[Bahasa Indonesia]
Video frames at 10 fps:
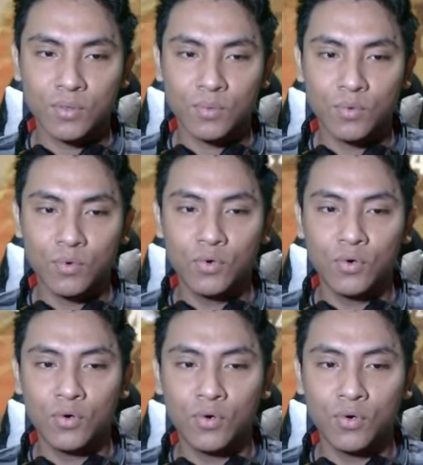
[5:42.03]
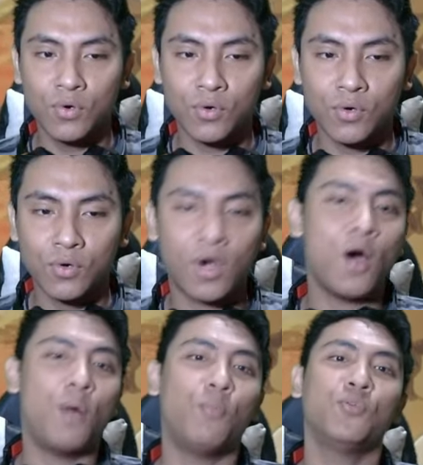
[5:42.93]
uh
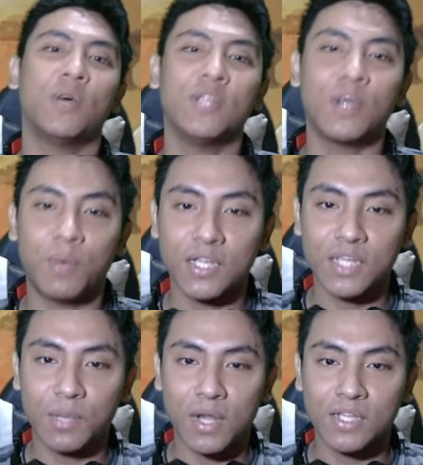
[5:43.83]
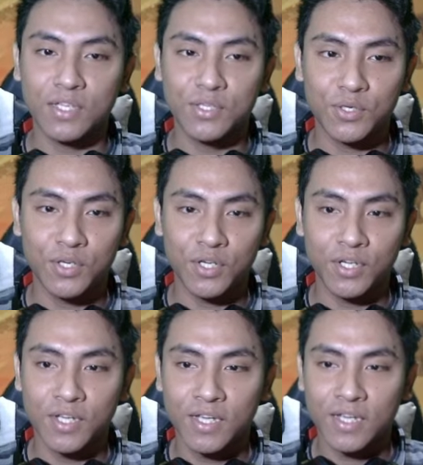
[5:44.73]
ya ampun banyak banget yang mati cuy
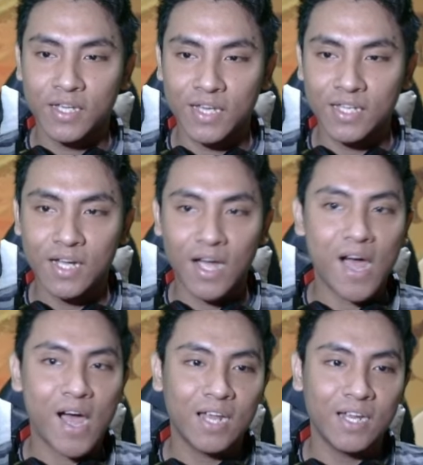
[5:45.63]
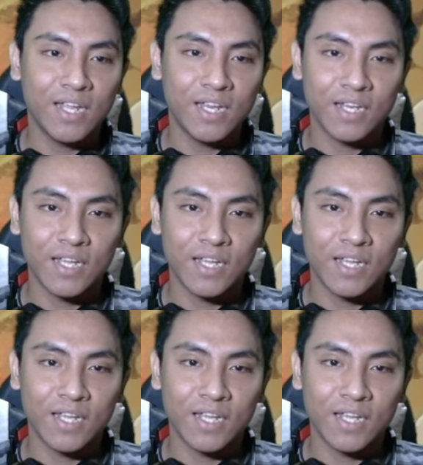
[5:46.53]
kayaknya kalah deh ini